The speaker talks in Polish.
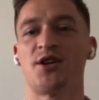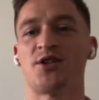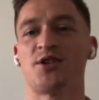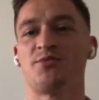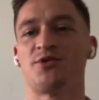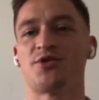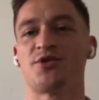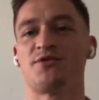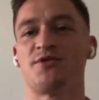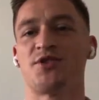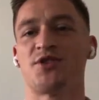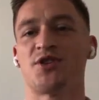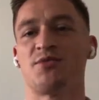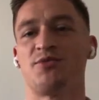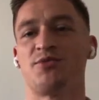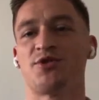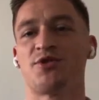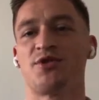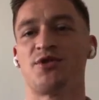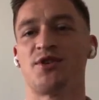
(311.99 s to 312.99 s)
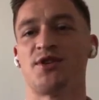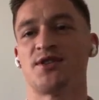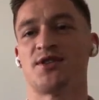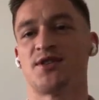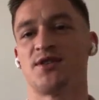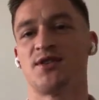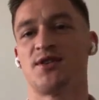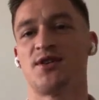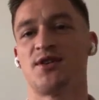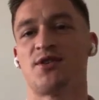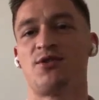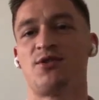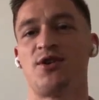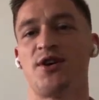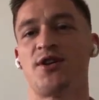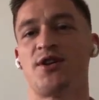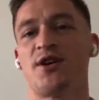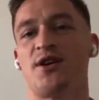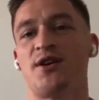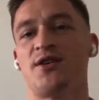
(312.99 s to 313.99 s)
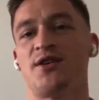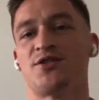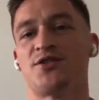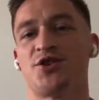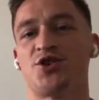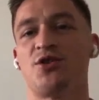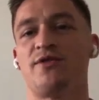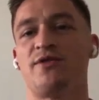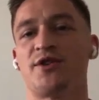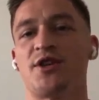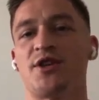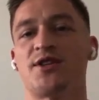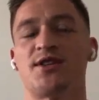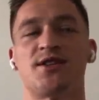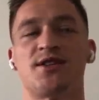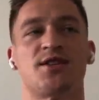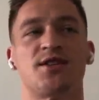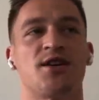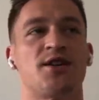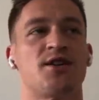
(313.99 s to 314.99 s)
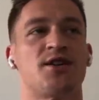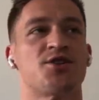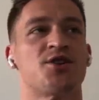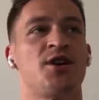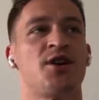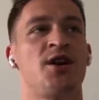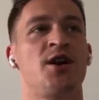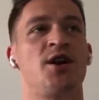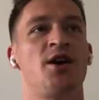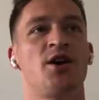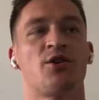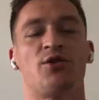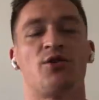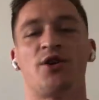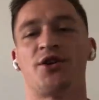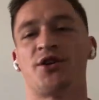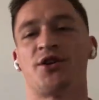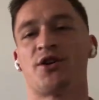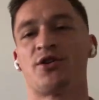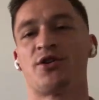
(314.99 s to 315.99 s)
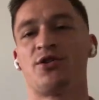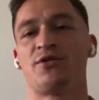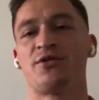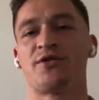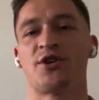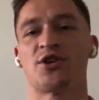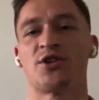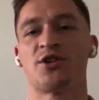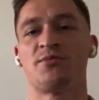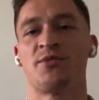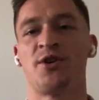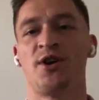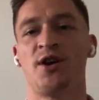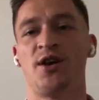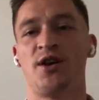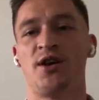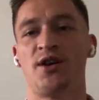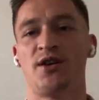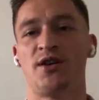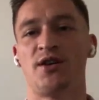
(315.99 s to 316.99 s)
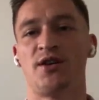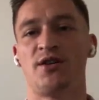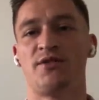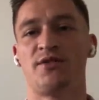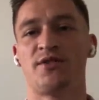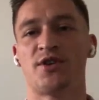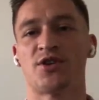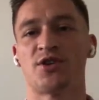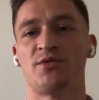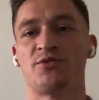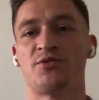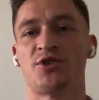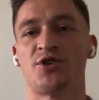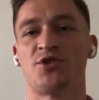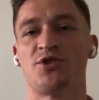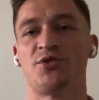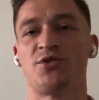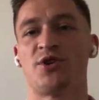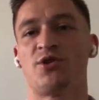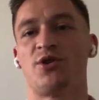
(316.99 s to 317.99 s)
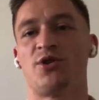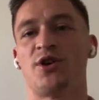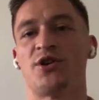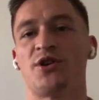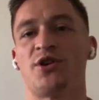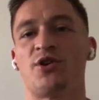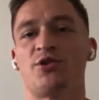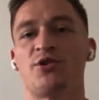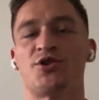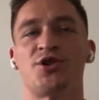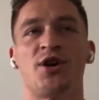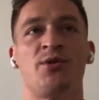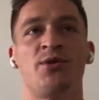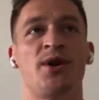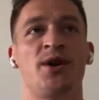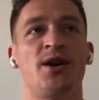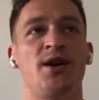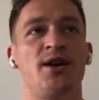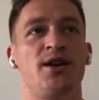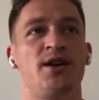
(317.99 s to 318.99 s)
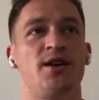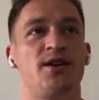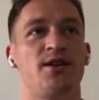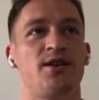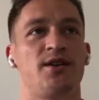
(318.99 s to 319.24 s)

Przegadaliśmy oczywiście, bo to jest kolejna życiowa decyzja nasza, kolejny krok w naszym, w naszym życiu i kolejny rozdział.